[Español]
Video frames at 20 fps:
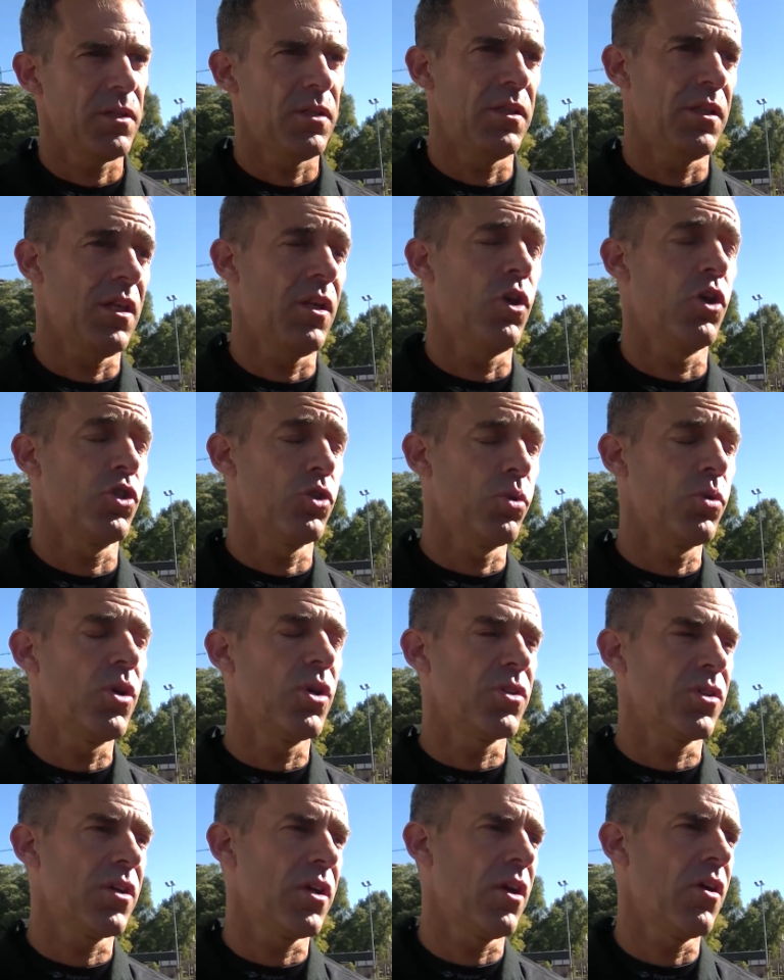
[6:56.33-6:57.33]
Y de los
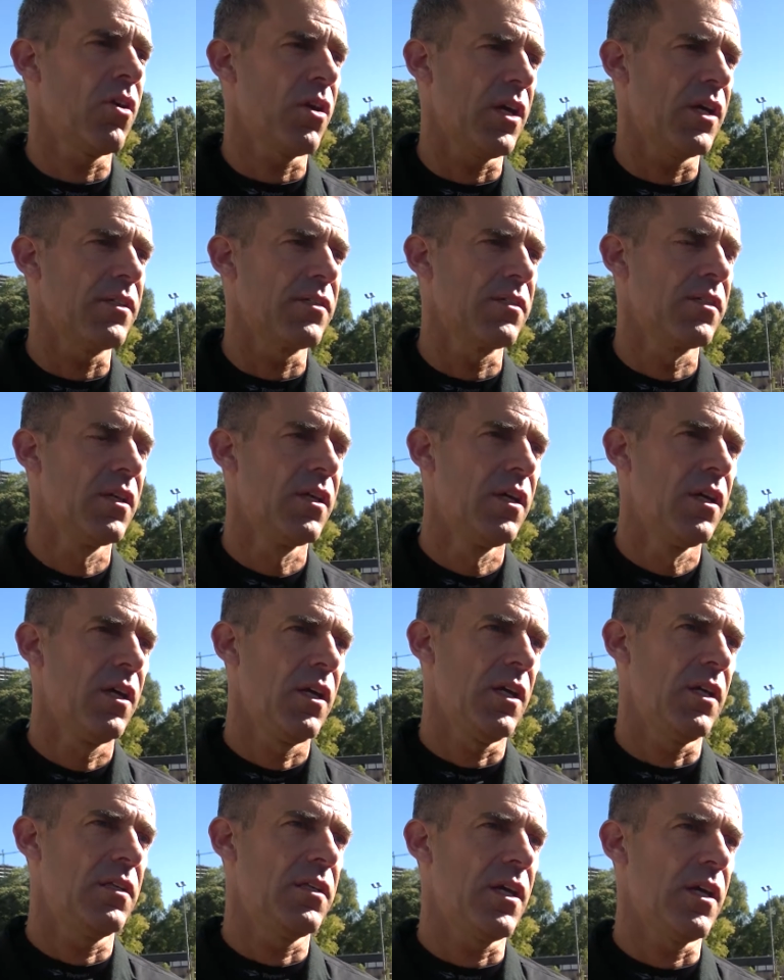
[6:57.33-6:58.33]
juniors creo que es,
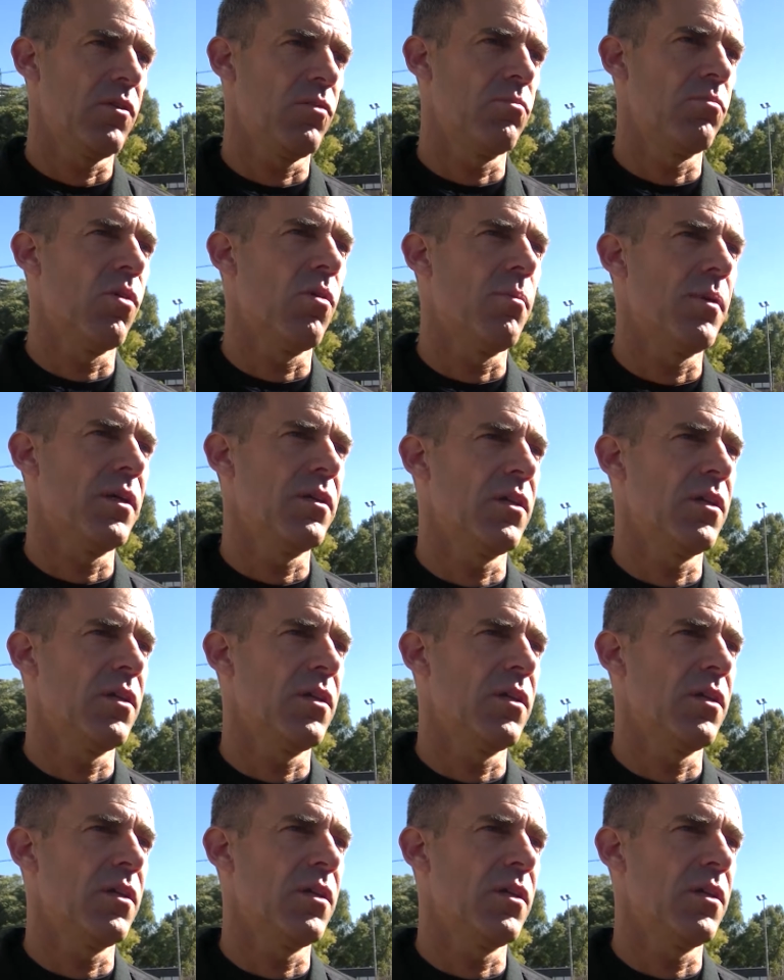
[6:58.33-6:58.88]
está en un,